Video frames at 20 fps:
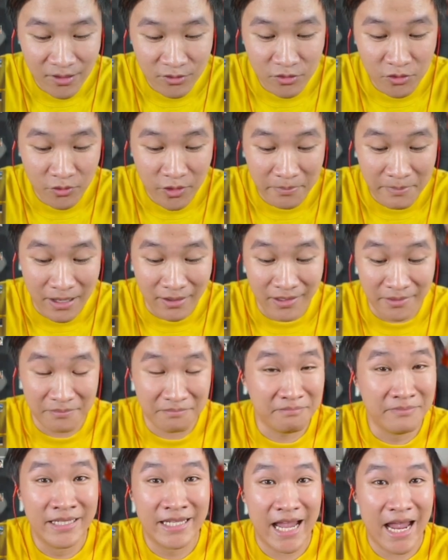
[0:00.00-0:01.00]
xong rồi bảo là
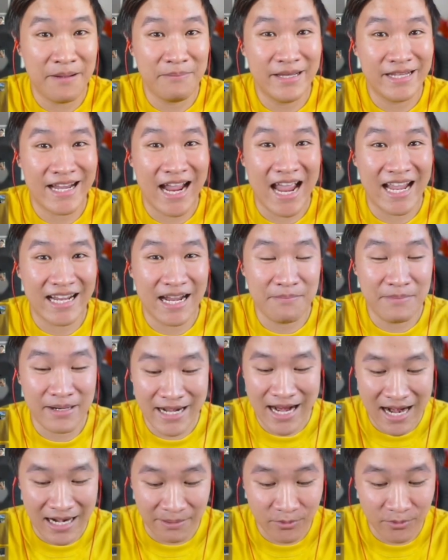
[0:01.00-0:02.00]
mình em bị ngại
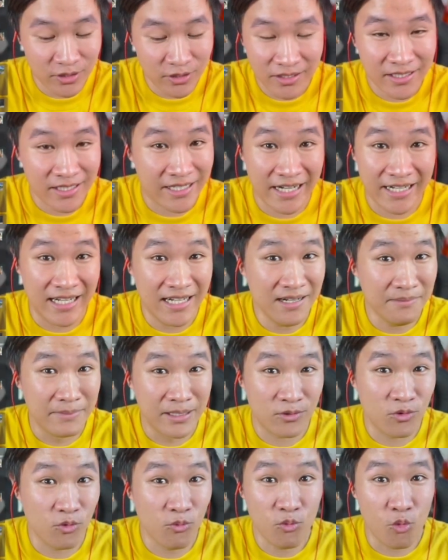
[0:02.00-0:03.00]
camera lắm đâu nhá, thì cái đấy là mình
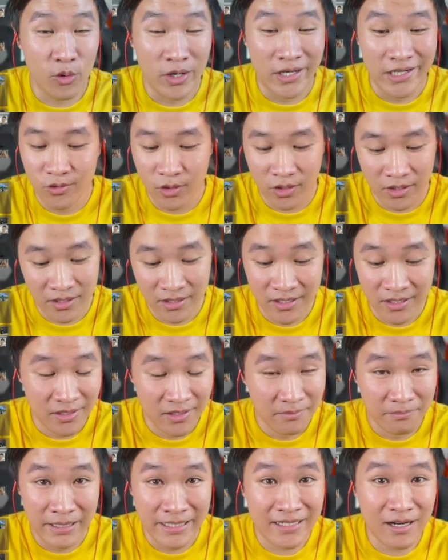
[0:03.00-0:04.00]
cũng quỳ luôn,
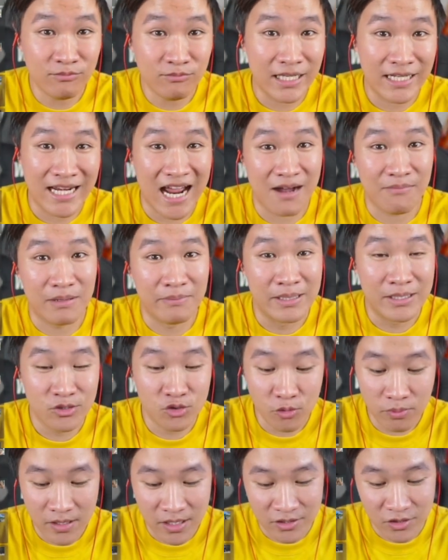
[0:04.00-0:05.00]
mình không thể nào mà mình
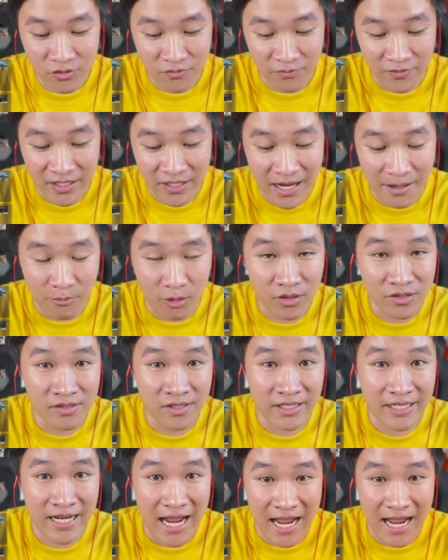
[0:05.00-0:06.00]
giúp được với cả mọi
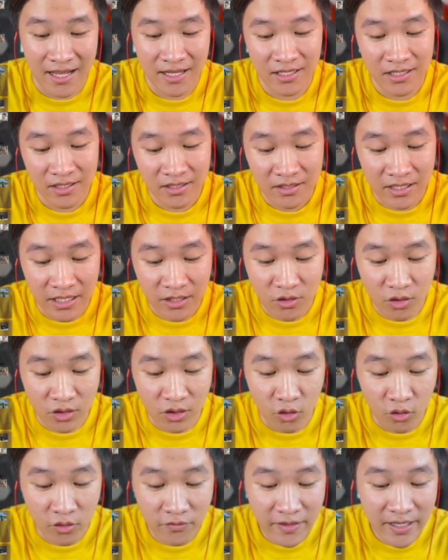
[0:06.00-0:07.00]
người cả. Đấy, còn
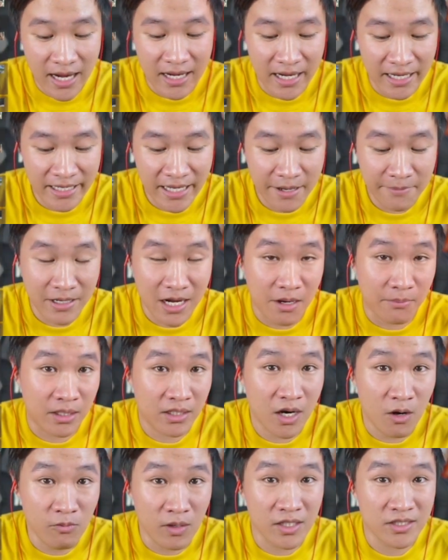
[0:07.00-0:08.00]
đối với cả anh em nào mà
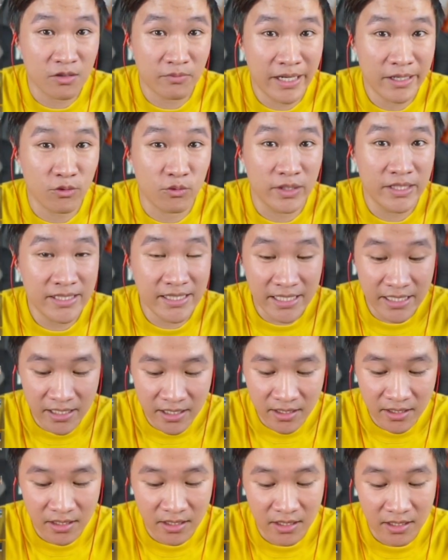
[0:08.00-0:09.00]
không ở trong net của DC ý,
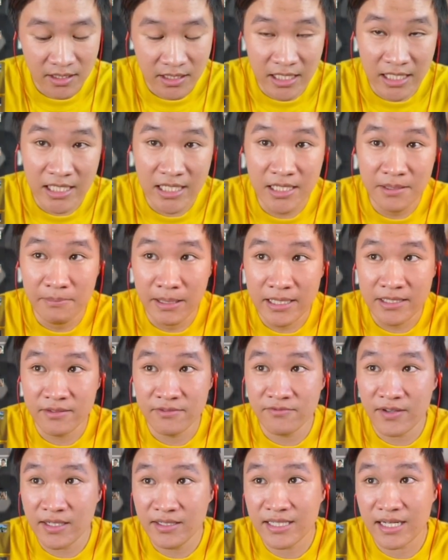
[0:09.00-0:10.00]
thì mình
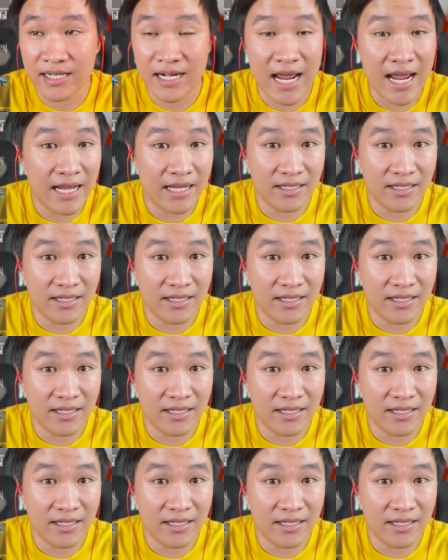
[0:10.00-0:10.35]
vẫn nhắc lại